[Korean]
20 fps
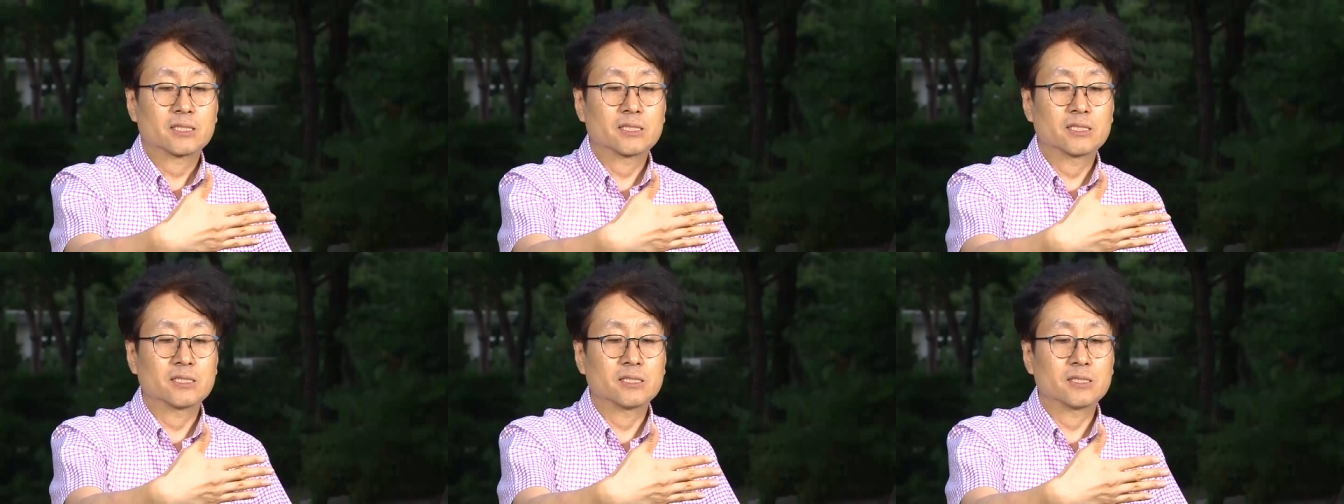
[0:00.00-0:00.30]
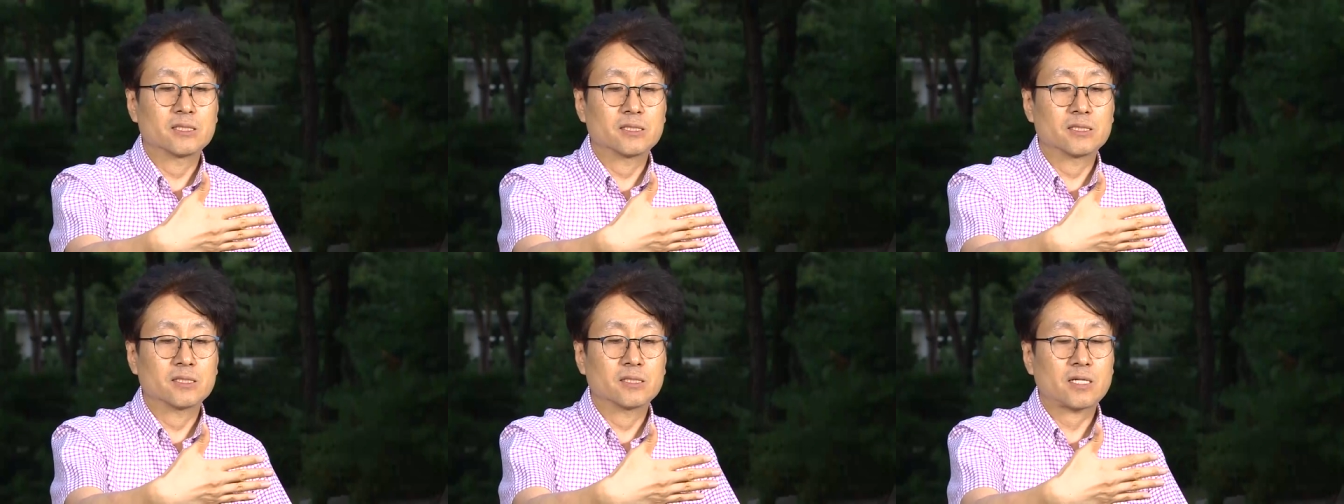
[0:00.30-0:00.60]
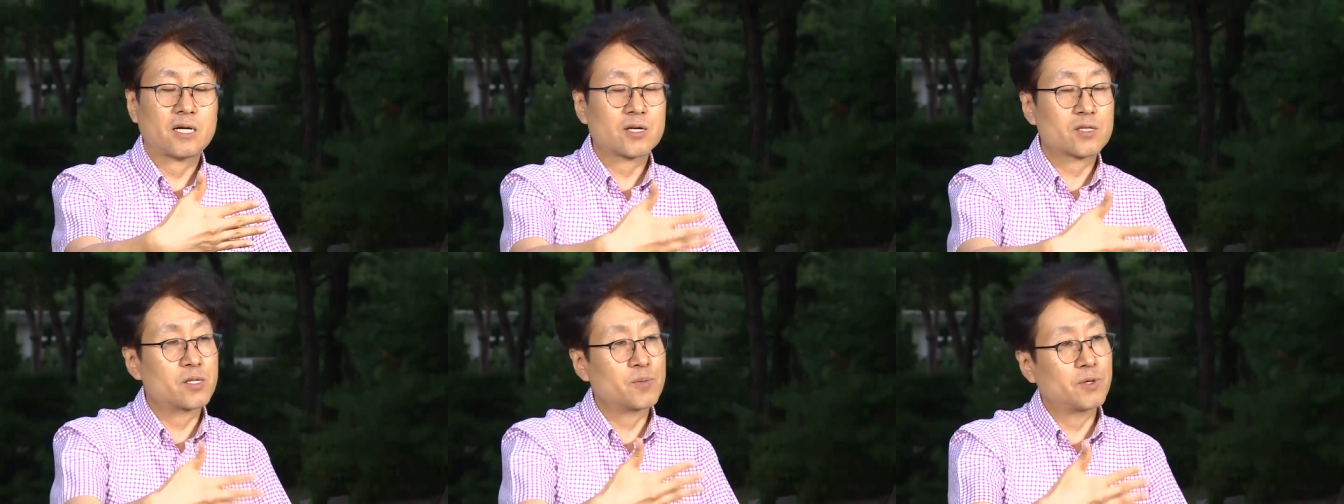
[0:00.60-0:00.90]
그
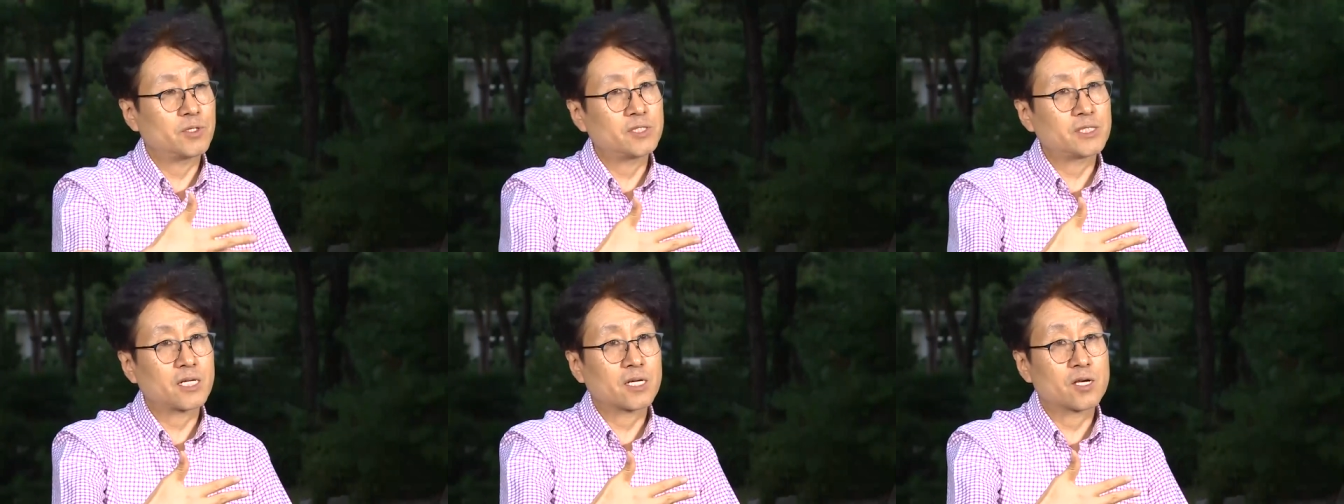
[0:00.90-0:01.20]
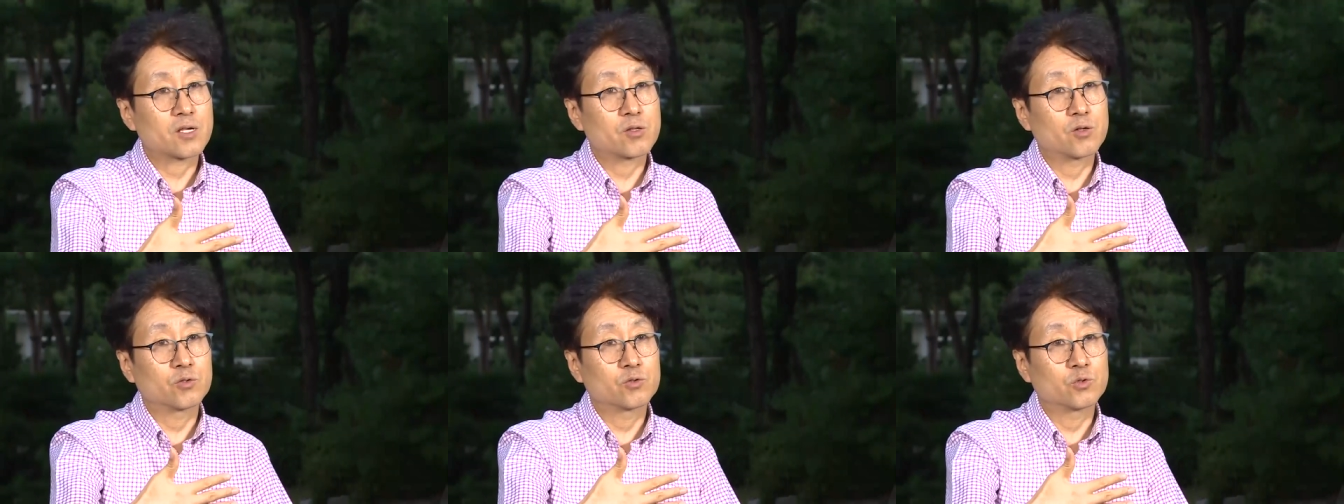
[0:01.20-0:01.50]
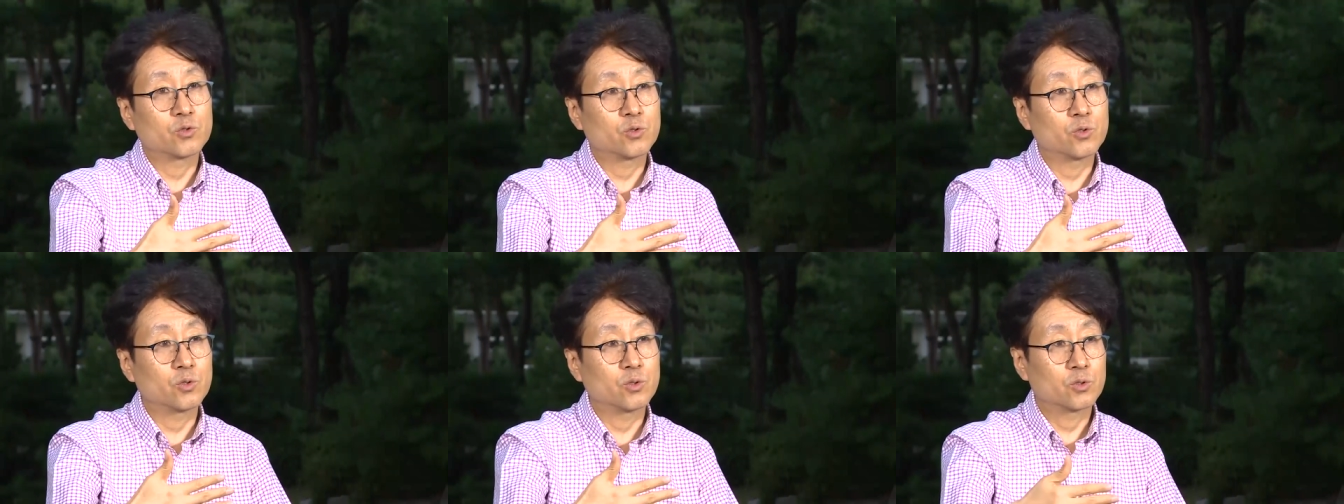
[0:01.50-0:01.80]
학습
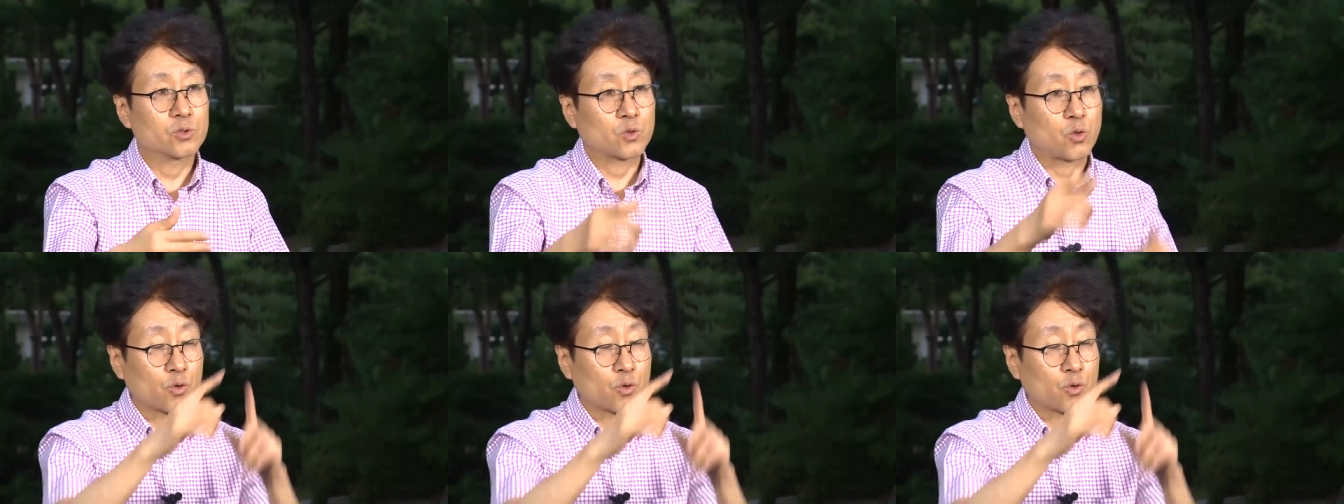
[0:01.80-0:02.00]
현장에서도